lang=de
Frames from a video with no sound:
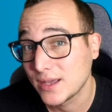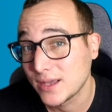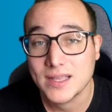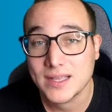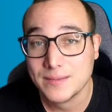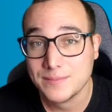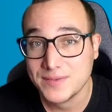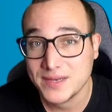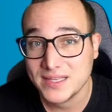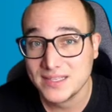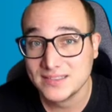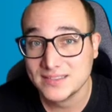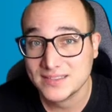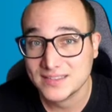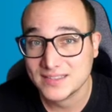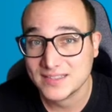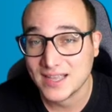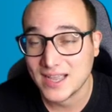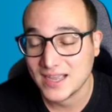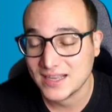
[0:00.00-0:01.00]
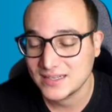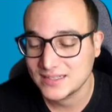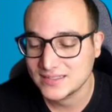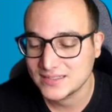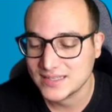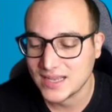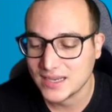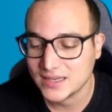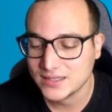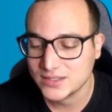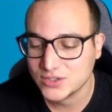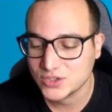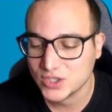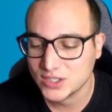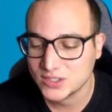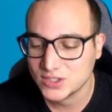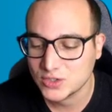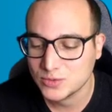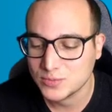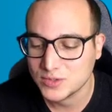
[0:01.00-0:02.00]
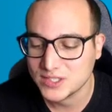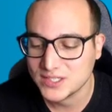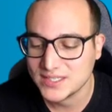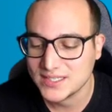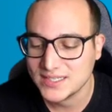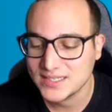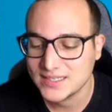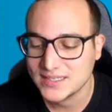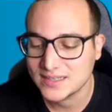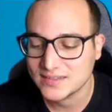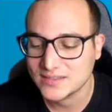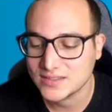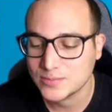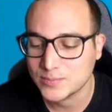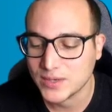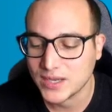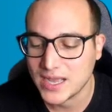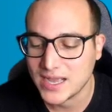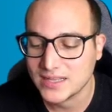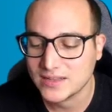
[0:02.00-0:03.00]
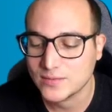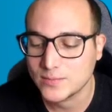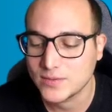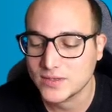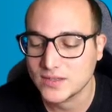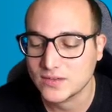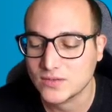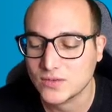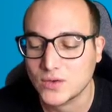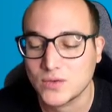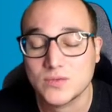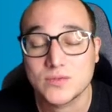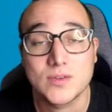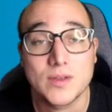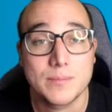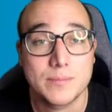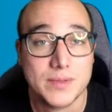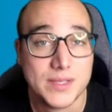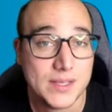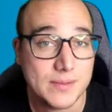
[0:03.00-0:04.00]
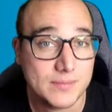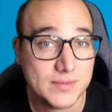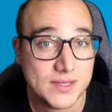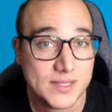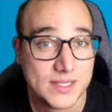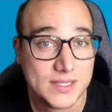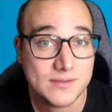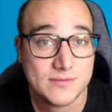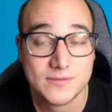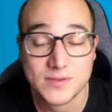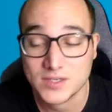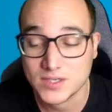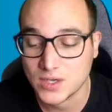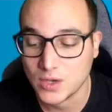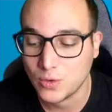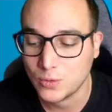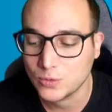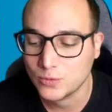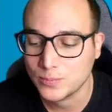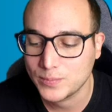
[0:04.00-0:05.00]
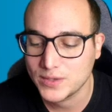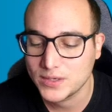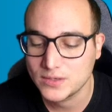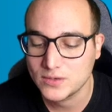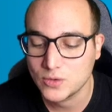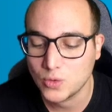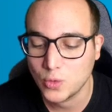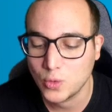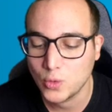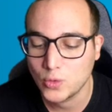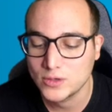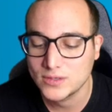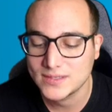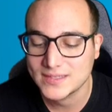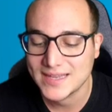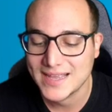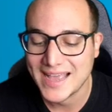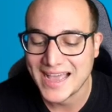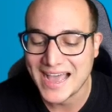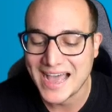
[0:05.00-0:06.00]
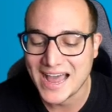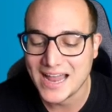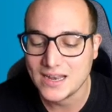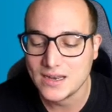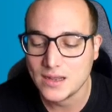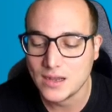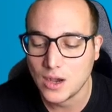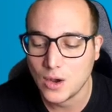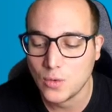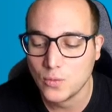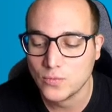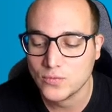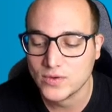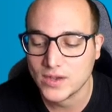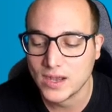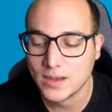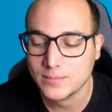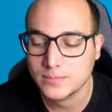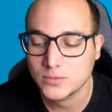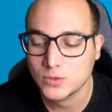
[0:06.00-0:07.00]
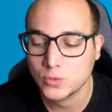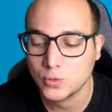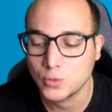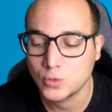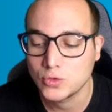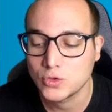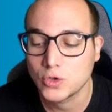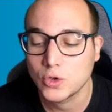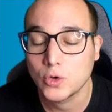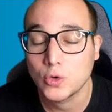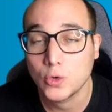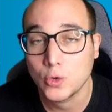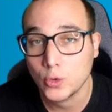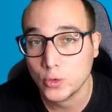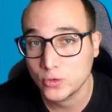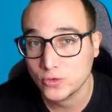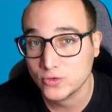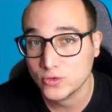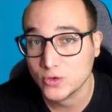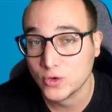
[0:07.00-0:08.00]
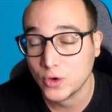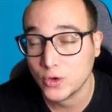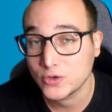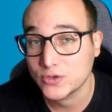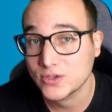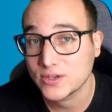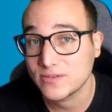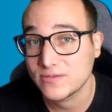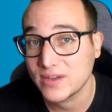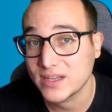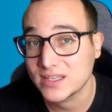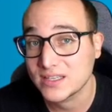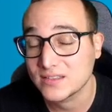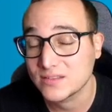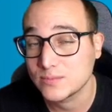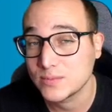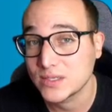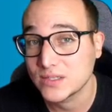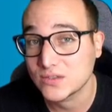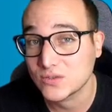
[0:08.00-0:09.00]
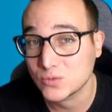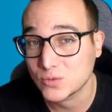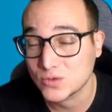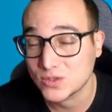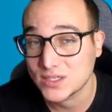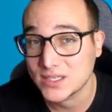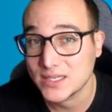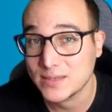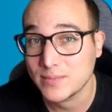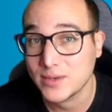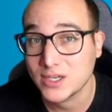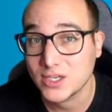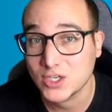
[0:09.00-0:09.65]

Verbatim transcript: Im nächsten Teil sage ich ChatGPT, dass ich bereits mit der Software BMD vertraut bin und alle Aufgaben gut lösen konnte, welches mir das Unternehmen